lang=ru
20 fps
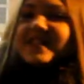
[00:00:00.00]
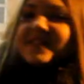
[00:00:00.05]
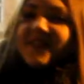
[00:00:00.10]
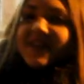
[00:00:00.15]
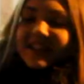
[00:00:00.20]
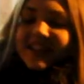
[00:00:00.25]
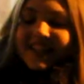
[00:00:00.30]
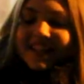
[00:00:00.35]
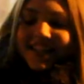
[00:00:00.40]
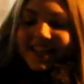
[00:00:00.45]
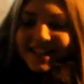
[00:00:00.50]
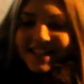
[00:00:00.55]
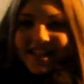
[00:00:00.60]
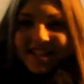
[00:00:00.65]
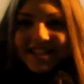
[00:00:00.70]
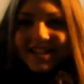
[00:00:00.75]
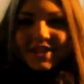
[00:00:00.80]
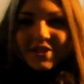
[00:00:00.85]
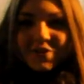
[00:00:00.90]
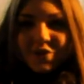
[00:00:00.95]

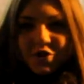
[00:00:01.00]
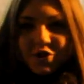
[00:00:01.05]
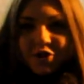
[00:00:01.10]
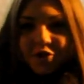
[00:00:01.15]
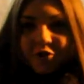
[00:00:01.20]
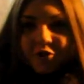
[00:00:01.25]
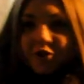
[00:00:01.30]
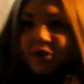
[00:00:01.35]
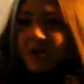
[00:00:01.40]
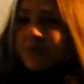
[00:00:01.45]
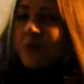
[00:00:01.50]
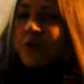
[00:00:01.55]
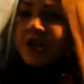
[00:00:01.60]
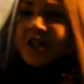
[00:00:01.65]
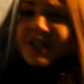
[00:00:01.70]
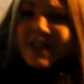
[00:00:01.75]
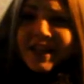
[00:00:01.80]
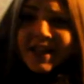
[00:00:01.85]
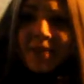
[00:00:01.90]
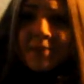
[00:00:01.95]
Светоотражатель дешев, ему
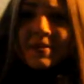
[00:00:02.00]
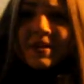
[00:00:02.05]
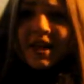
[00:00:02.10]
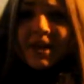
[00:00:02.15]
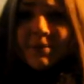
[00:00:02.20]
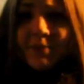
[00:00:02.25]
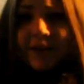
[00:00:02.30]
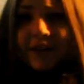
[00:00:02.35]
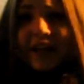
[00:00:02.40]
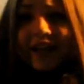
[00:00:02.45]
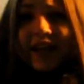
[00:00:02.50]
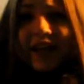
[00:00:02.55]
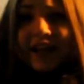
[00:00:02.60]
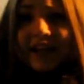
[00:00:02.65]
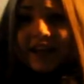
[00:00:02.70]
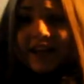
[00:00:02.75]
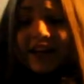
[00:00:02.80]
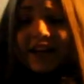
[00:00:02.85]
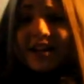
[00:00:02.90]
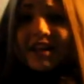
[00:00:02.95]
не надо менять
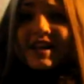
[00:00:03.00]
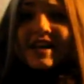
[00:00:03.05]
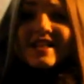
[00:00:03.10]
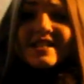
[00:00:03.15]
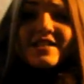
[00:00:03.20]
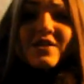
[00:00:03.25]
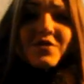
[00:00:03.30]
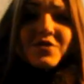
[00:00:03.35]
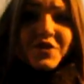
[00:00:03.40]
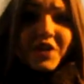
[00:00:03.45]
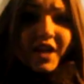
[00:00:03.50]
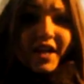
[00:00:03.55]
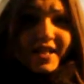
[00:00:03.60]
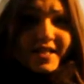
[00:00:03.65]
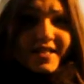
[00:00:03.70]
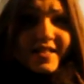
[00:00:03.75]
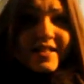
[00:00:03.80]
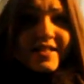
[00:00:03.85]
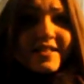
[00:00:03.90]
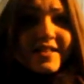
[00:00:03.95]
батарейки. Если он
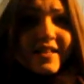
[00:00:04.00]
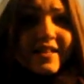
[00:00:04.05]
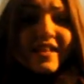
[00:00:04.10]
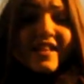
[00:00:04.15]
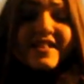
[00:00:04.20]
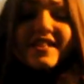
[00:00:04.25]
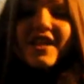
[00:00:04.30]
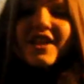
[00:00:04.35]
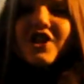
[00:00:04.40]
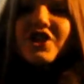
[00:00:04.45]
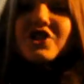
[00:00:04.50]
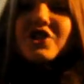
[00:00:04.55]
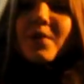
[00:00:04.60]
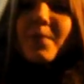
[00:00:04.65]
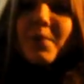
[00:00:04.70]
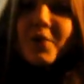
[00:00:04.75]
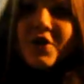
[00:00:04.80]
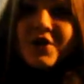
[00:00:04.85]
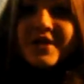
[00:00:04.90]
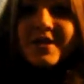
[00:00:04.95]
загрязнился,
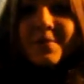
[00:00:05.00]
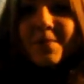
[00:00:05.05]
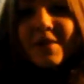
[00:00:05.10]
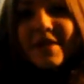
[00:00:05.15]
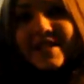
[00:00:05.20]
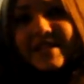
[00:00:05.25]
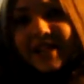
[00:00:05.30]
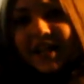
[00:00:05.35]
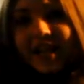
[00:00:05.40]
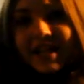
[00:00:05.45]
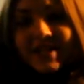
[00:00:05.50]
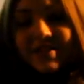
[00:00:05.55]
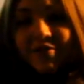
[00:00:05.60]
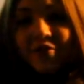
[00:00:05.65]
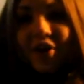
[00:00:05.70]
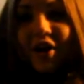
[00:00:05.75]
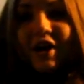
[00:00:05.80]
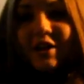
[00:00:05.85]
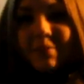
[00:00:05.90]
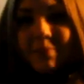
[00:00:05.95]
достаточно просто протереть
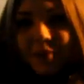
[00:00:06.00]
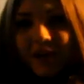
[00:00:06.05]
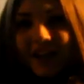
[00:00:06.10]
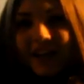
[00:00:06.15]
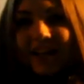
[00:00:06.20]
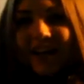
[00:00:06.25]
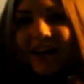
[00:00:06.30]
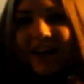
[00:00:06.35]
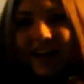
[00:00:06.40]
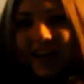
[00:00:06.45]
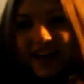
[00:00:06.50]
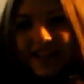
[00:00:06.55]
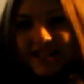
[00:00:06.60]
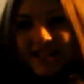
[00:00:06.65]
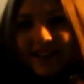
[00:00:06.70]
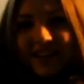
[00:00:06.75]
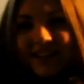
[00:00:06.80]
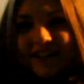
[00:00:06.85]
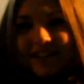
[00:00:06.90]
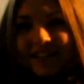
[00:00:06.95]
его от пыли и
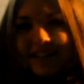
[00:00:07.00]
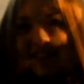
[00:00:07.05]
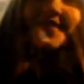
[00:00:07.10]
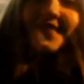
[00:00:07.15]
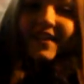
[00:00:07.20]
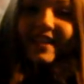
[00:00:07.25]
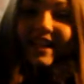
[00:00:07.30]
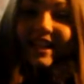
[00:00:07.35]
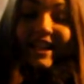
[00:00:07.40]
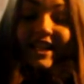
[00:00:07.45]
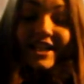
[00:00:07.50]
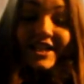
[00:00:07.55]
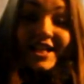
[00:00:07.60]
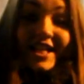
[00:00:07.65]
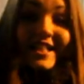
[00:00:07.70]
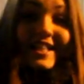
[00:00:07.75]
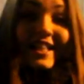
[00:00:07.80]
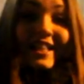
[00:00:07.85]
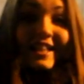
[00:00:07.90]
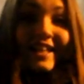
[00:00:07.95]
грязи.
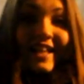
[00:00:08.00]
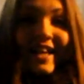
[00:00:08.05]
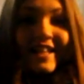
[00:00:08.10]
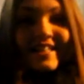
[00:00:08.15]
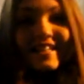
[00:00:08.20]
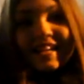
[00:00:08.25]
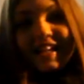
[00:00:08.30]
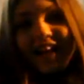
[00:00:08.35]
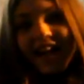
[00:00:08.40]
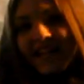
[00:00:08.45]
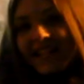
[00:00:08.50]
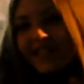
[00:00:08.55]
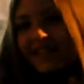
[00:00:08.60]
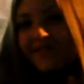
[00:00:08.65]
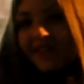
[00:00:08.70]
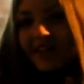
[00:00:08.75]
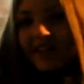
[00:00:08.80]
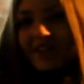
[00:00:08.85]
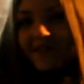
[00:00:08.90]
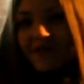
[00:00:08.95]
Светоотражатель не теряет
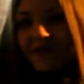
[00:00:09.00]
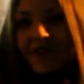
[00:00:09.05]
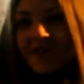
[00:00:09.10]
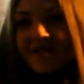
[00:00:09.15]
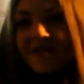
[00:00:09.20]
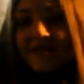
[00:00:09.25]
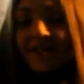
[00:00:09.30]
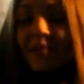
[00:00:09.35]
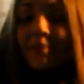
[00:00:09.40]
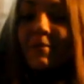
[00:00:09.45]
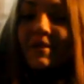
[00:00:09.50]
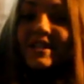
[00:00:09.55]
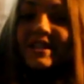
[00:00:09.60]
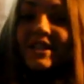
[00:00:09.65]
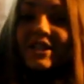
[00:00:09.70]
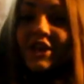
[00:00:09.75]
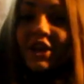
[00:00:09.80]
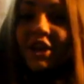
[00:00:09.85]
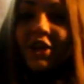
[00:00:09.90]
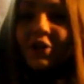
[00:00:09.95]
своих свойств на
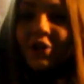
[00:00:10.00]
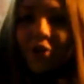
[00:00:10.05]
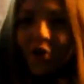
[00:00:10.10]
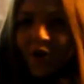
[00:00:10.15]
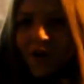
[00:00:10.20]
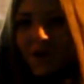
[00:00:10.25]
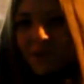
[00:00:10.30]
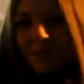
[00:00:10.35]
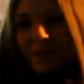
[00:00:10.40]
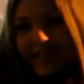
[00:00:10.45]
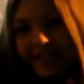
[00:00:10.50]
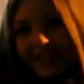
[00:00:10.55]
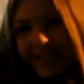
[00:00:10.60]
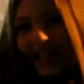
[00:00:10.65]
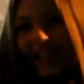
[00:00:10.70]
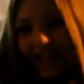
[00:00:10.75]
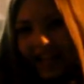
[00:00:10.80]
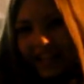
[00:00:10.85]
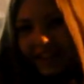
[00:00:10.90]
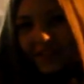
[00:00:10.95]
протяжении
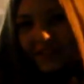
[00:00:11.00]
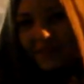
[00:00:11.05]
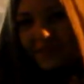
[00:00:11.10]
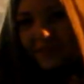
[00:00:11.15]
3-5 лет.